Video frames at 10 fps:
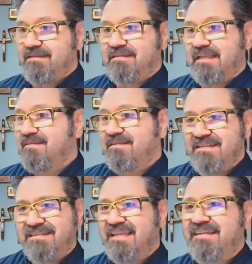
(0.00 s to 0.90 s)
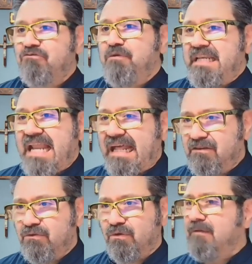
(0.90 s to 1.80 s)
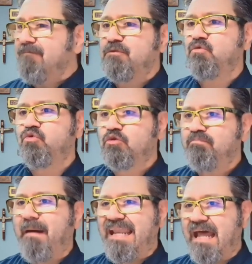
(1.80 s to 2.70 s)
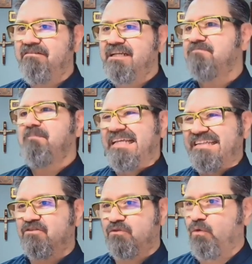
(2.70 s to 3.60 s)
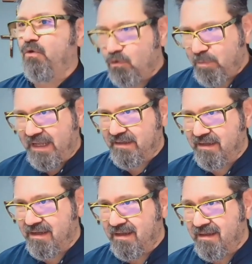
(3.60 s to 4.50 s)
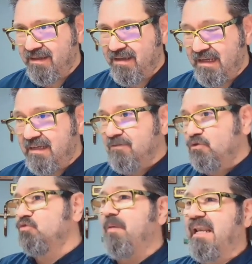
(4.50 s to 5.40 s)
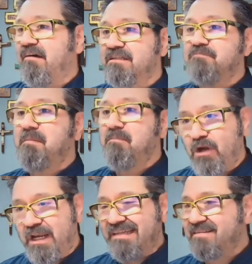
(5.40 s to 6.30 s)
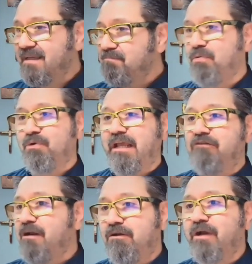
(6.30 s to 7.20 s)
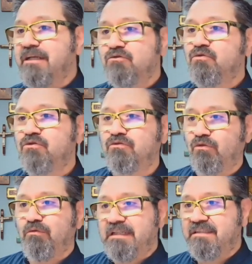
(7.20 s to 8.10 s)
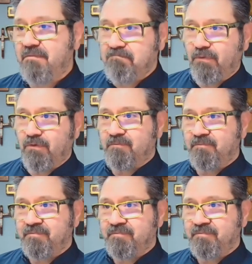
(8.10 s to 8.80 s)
estás, estás arruinando, tus palabras me estorban, tus palabras me molestan porque no es lo que escucho todo el tiempo.